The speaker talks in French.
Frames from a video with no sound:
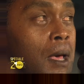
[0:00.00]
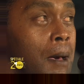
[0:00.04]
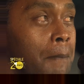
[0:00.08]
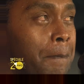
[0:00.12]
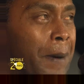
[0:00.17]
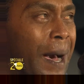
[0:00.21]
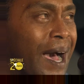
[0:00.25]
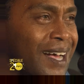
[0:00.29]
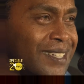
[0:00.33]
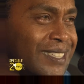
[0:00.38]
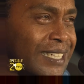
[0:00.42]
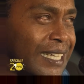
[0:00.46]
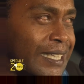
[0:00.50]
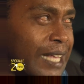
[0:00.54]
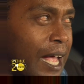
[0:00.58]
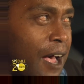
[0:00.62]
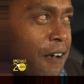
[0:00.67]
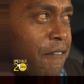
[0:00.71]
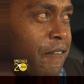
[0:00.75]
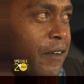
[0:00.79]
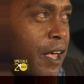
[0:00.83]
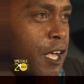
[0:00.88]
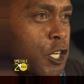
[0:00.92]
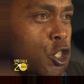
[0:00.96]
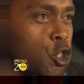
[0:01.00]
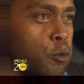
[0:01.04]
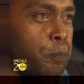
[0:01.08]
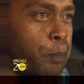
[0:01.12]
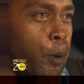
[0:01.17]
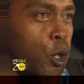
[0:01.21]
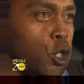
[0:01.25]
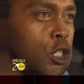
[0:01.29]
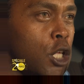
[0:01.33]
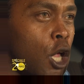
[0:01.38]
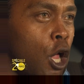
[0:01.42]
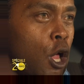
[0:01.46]
pas à travers
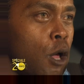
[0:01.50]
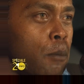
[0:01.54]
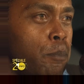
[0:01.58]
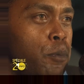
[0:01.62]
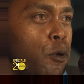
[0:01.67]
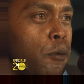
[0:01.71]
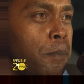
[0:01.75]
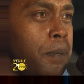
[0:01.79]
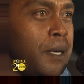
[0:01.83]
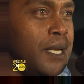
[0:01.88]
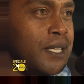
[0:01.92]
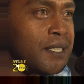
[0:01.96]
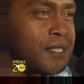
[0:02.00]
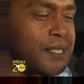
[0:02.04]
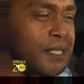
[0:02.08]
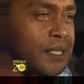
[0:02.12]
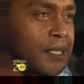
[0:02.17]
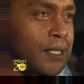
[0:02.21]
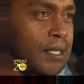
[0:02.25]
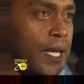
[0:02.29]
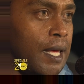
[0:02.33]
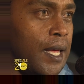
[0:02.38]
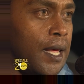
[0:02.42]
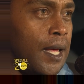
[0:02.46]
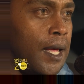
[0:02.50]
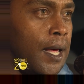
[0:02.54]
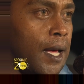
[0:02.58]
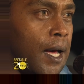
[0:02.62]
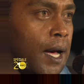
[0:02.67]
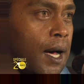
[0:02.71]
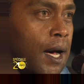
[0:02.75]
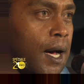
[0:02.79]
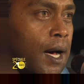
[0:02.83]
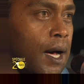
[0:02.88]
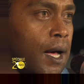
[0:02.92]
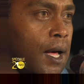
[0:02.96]
spots publicitaires,
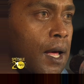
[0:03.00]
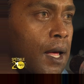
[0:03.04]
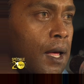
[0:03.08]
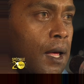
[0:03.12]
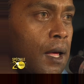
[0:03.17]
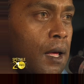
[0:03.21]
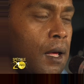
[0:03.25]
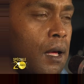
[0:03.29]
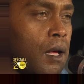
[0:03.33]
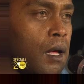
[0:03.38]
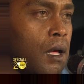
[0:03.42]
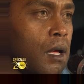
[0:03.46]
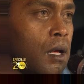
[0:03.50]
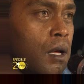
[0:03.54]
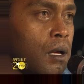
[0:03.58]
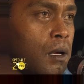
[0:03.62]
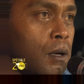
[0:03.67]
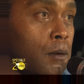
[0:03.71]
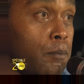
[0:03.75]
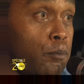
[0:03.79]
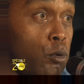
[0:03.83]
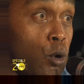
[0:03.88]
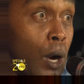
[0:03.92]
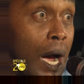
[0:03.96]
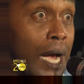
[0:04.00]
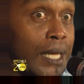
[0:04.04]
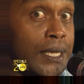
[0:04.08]
pour